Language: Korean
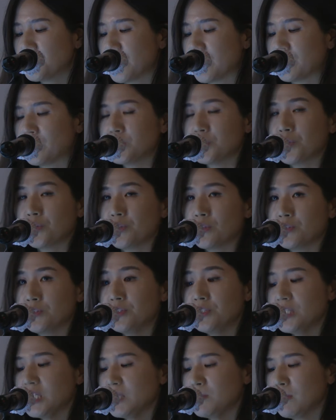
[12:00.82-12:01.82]
남기셨던
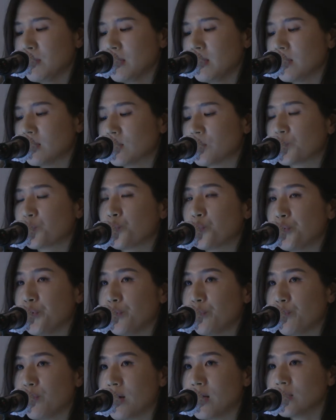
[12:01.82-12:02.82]
선생님의 그런
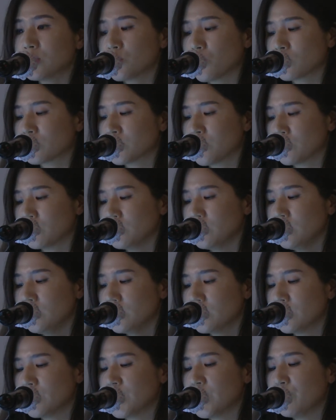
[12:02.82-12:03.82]
노력과 정성을
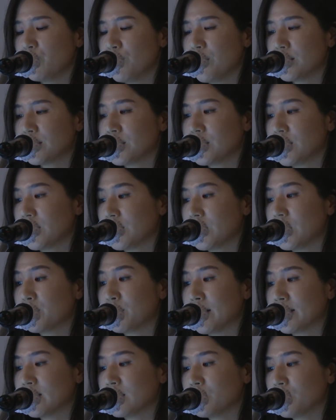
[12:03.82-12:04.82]
그리워하는 이들이
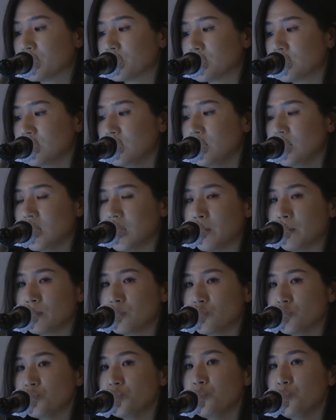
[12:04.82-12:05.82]
많은 것을 이
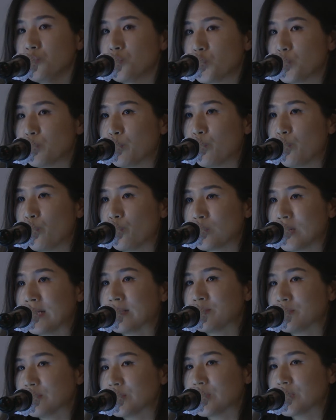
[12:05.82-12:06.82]
추도로 보고 알
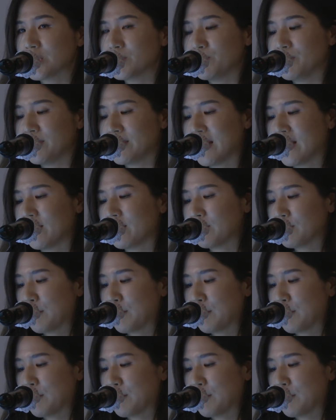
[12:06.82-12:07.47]
수 있었습니다.